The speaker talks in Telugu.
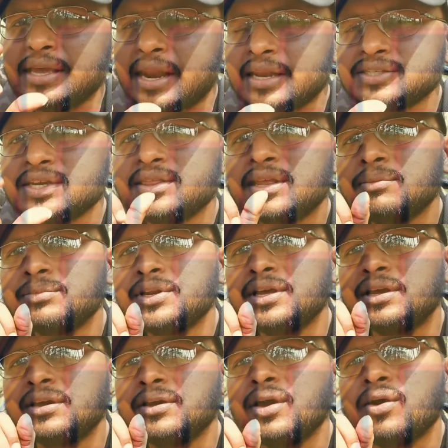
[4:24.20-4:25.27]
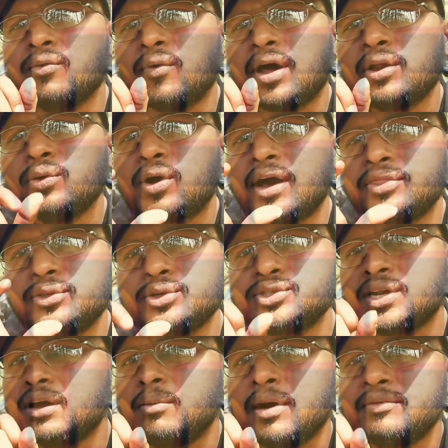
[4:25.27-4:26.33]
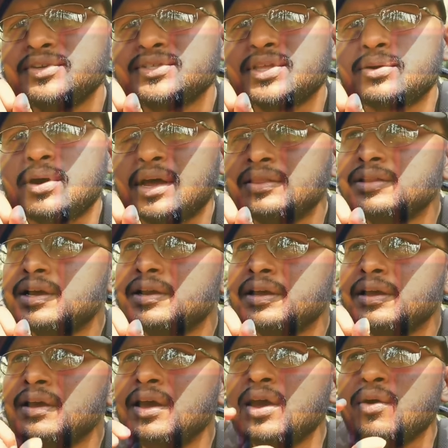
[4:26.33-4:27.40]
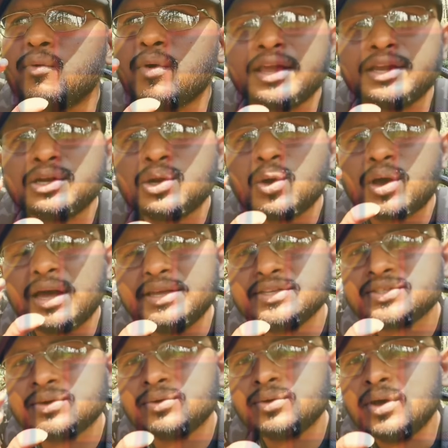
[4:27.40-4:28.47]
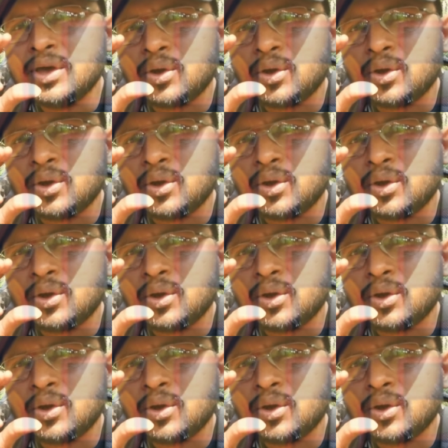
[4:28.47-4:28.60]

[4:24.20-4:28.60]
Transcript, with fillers: ఎర్రచందనంని వాళ్ళు ఒక అదృష్టంగా భావిస్తారు అందుకనే వాళ్ళ ఇంట్లో కనీసం